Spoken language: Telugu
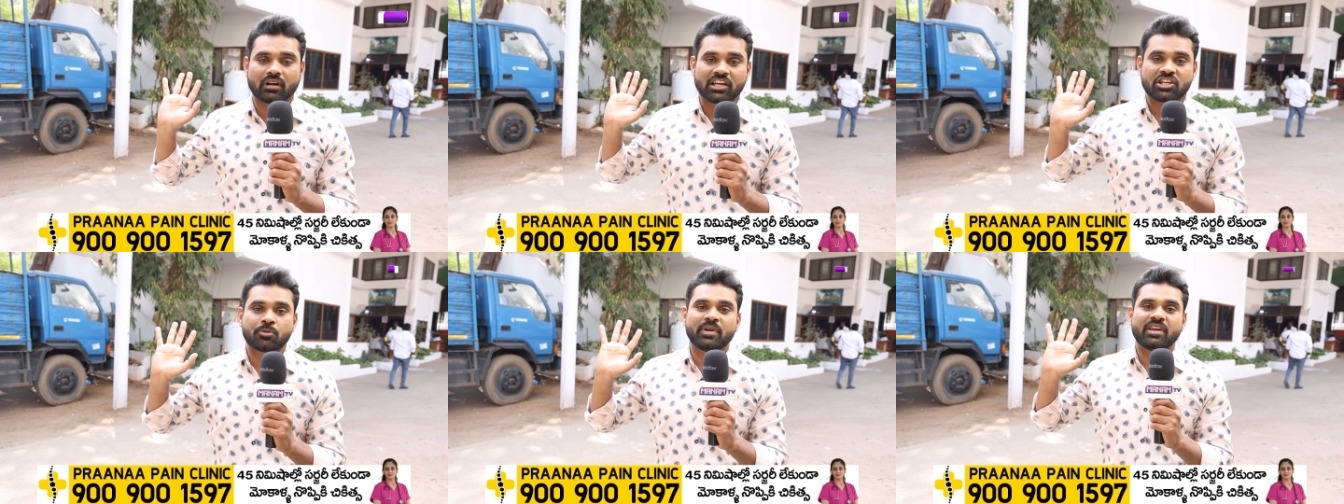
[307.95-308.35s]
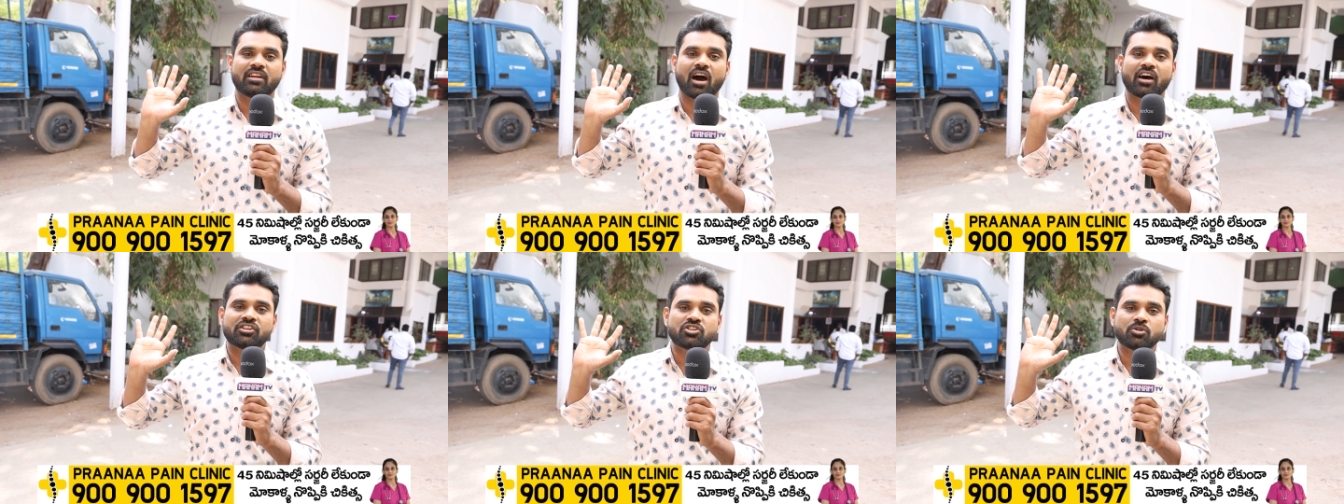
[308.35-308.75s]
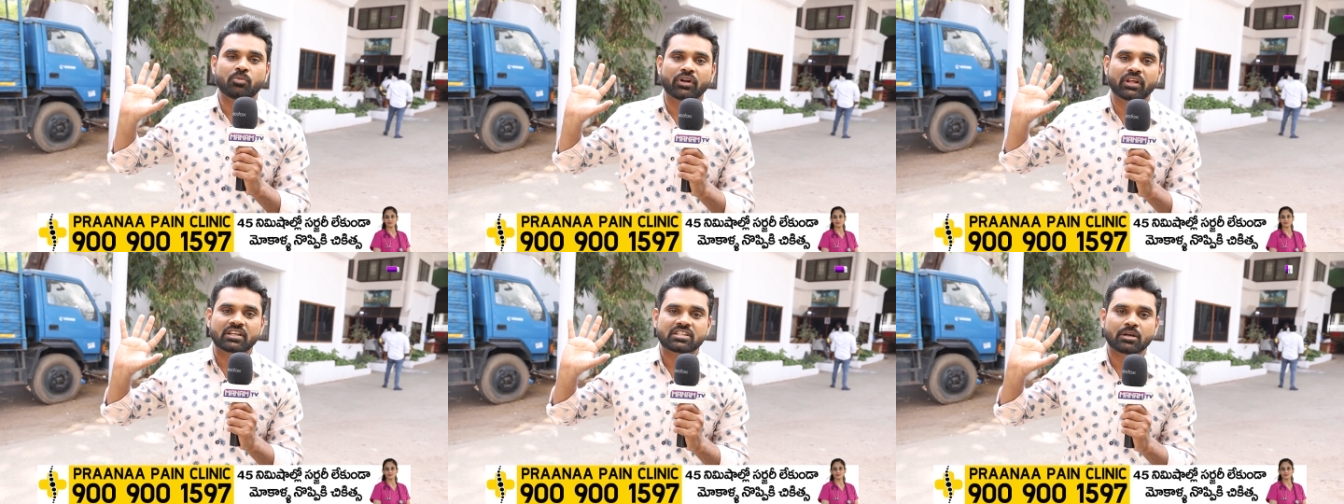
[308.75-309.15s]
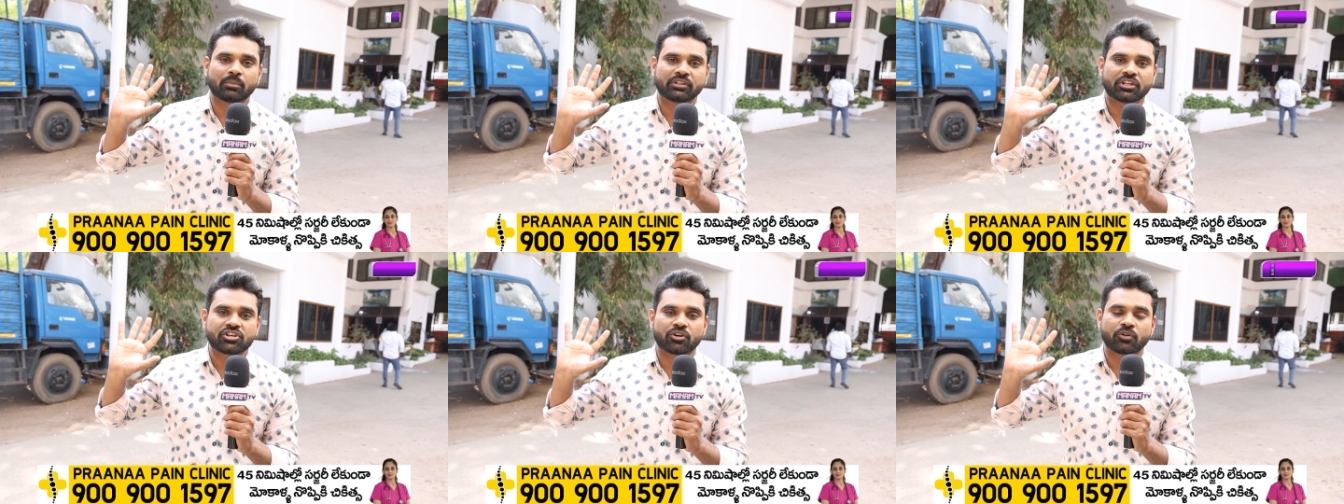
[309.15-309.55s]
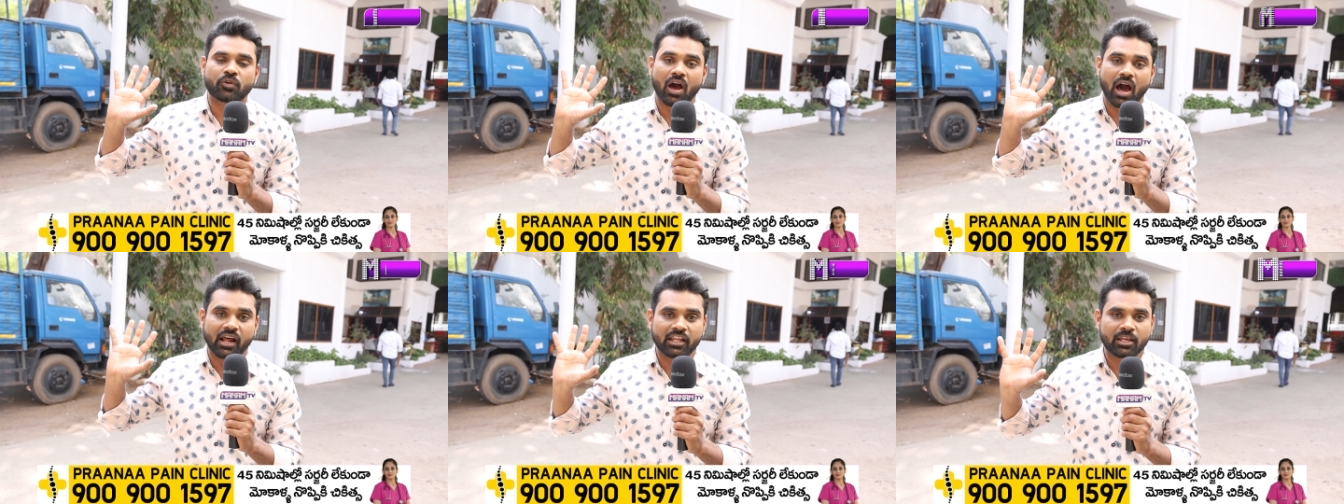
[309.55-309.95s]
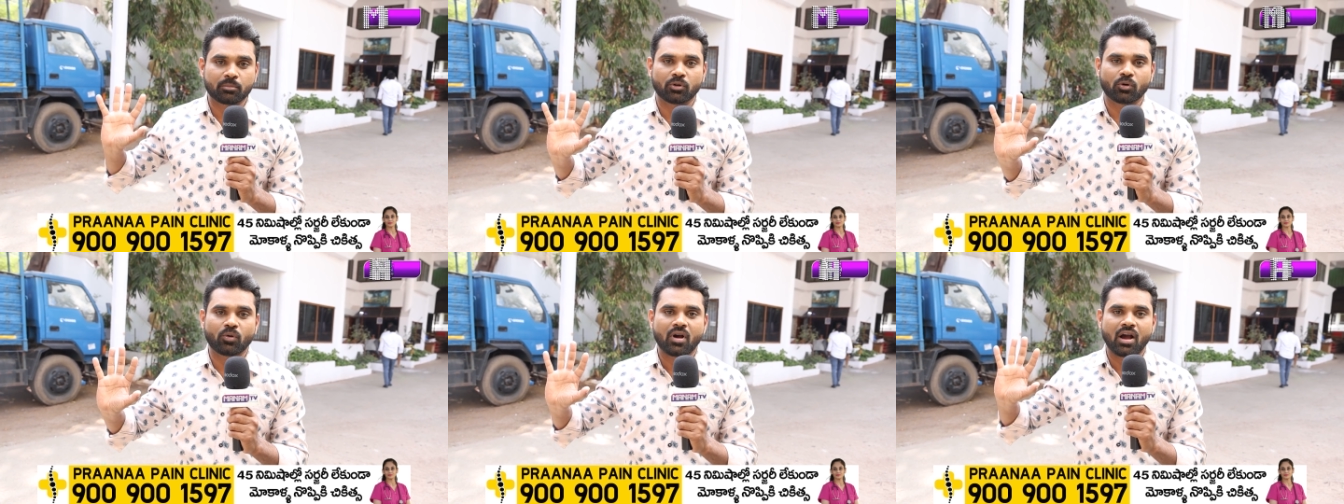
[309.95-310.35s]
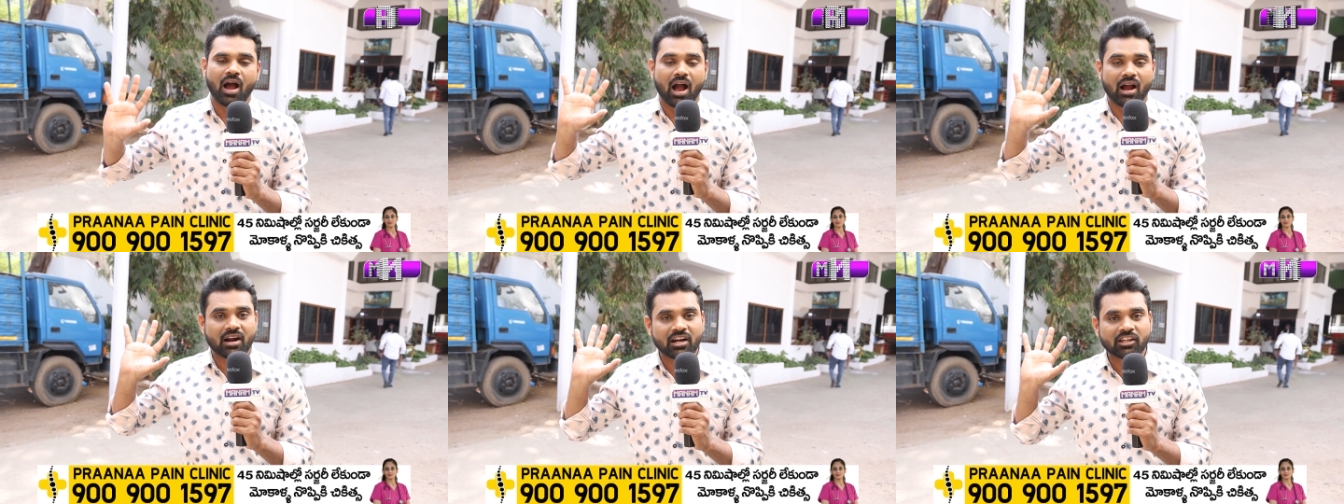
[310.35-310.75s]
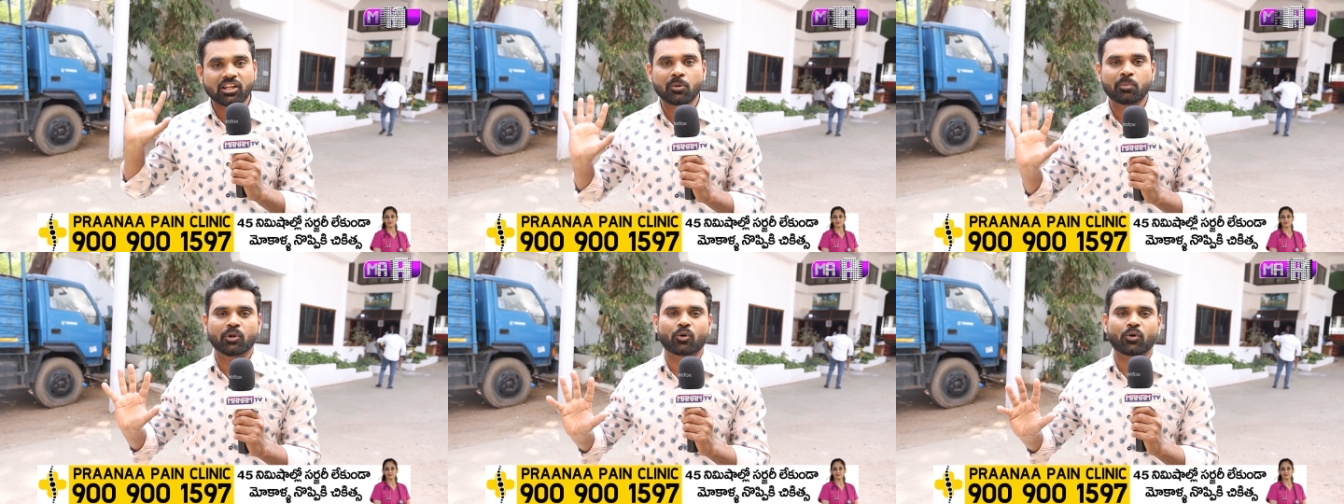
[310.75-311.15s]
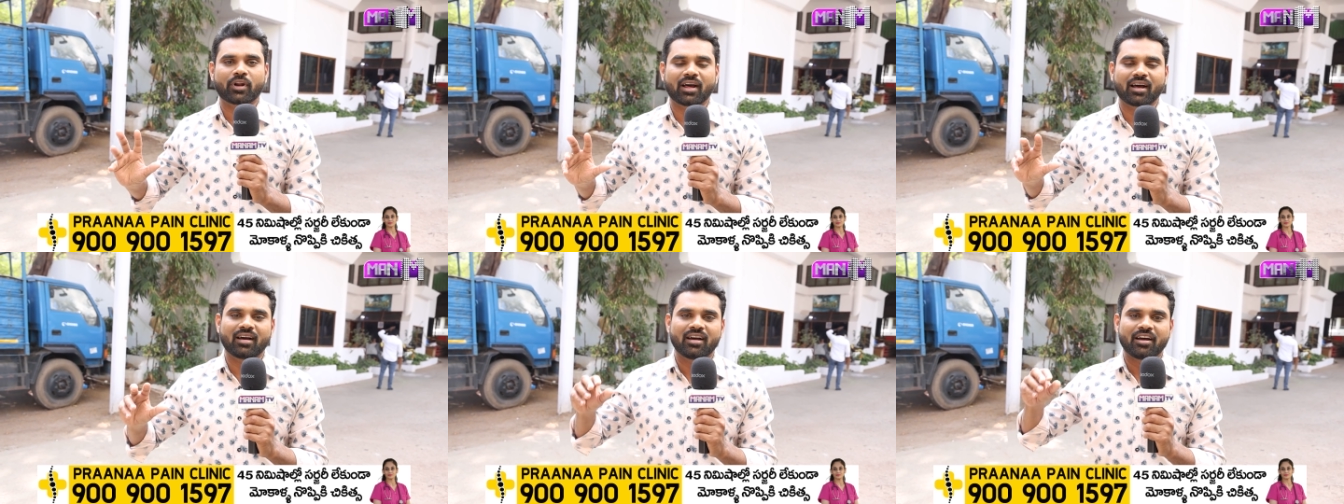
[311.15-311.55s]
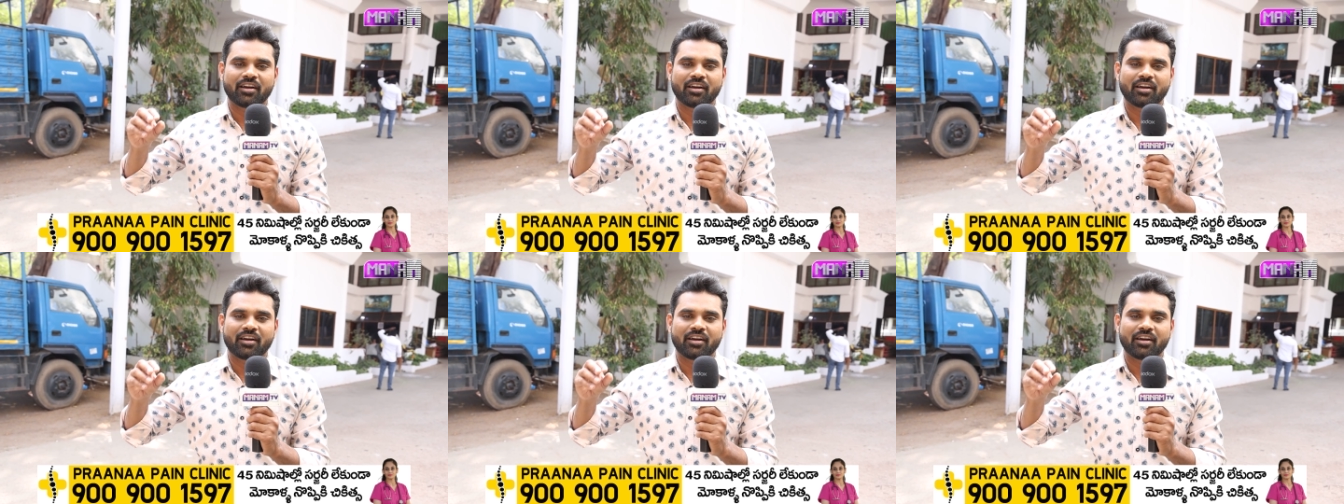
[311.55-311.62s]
లక్ష్మీ నారసింహుడికి సంబంధించినటువంటి ఆలయంలో అక్కడ తలుపులు కూడా